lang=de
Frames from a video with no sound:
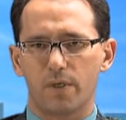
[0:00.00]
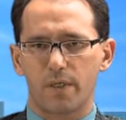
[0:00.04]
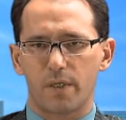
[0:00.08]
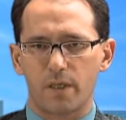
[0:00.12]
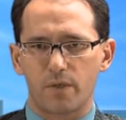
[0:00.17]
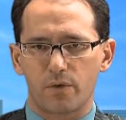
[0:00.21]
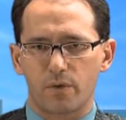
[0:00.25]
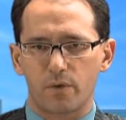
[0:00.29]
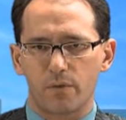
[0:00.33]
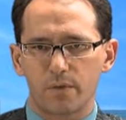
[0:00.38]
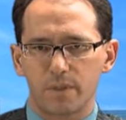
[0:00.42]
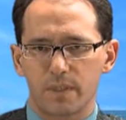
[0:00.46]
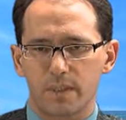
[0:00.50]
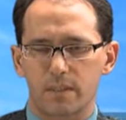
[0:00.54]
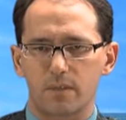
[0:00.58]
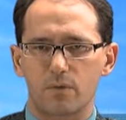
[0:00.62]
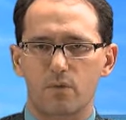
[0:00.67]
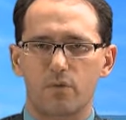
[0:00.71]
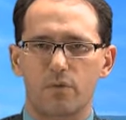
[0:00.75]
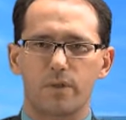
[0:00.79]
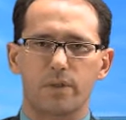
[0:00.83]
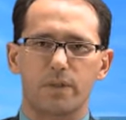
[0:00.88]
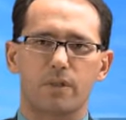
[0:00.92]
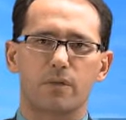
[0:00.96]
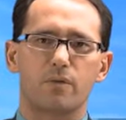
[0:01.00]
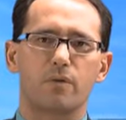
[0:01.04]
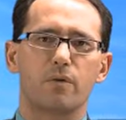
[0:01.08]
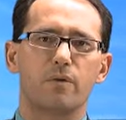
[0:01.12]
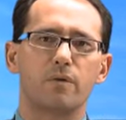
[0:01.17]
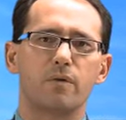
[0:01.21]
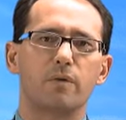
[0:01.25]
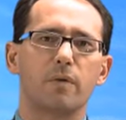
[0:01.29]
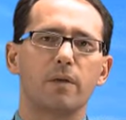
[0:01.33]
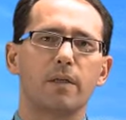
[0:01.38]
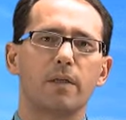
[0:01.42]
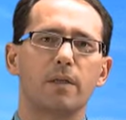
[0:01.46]
der jüngsten kurzen
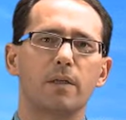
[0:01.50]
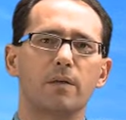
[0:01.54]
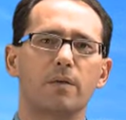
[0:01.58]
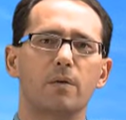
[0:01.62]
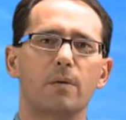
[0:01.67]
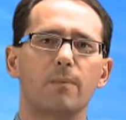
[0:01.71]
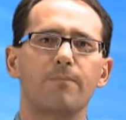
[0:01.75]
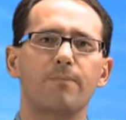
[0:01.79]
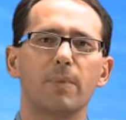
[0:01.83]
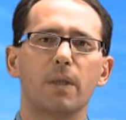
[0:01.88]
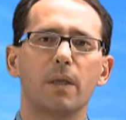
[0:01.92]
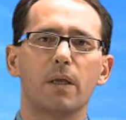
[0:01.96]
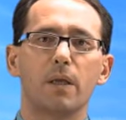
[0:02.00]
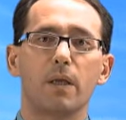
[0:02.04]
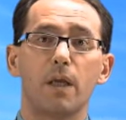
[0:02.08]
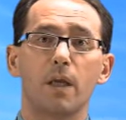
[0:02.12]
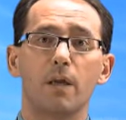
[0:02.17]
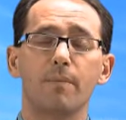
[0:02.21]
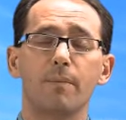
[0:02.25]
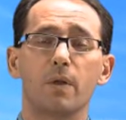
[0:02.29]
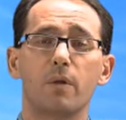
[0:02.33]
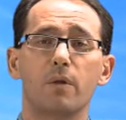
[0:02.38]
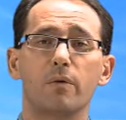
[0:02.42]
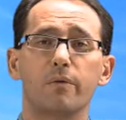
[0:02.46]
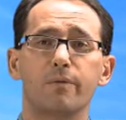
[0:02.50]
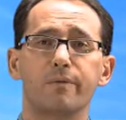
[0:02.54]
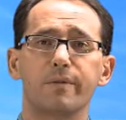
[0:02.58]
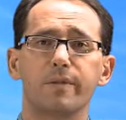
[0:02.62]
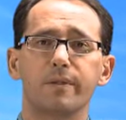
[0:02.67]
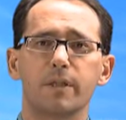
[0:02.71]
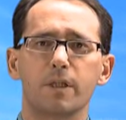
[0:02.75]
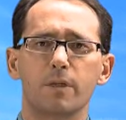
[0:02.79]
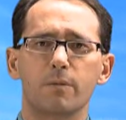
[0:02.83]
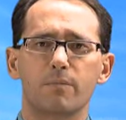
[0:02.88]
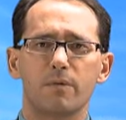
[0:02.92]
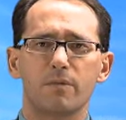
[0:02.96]
Konsolidierung immer noch
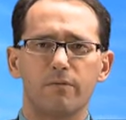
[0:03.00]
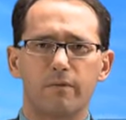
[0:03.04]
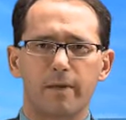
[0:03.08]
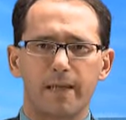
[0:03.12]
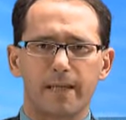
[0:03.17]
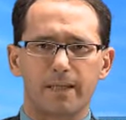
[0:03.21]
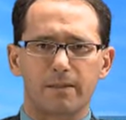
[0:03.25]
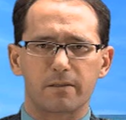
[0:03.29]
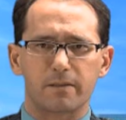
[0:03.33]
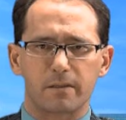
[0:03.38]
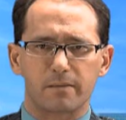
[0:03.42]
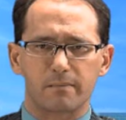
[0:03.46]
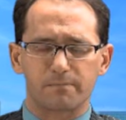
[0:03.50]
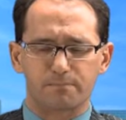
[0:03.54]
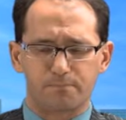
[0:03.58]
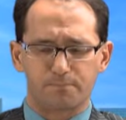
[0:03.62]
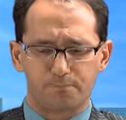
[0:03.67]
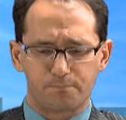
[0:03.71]
günstig bewertet.